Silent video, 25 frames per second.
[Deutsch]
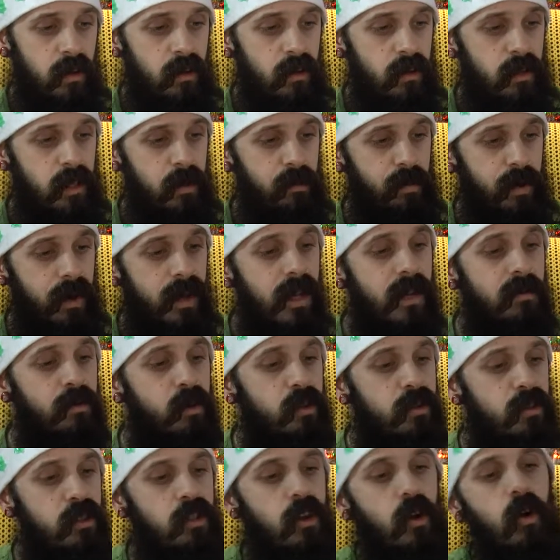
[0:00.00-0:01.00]
Die
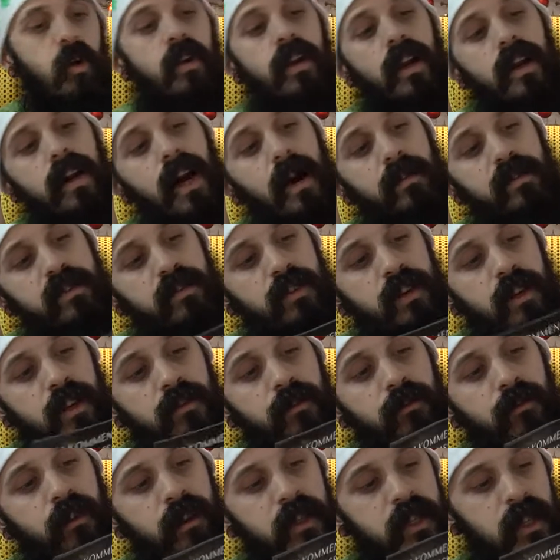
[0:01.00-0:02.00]
Brillenputztücher, oh, da gab es
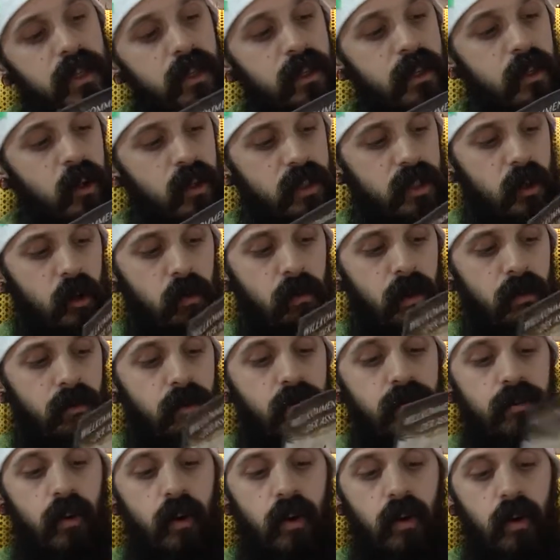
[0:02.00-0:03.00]
verschiedene, die kosten auch nochmal
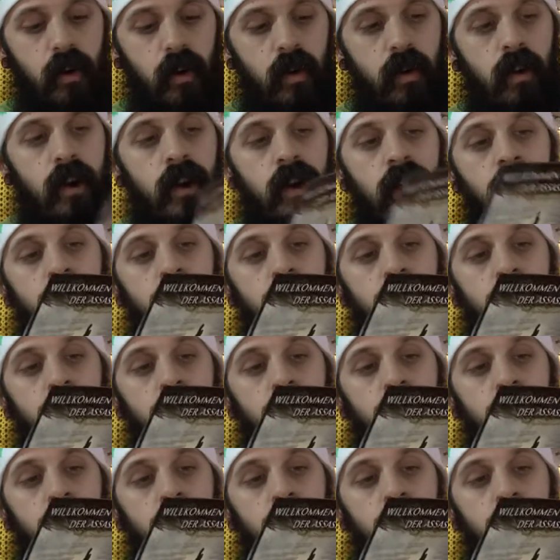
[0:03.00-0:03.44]
5 Euro.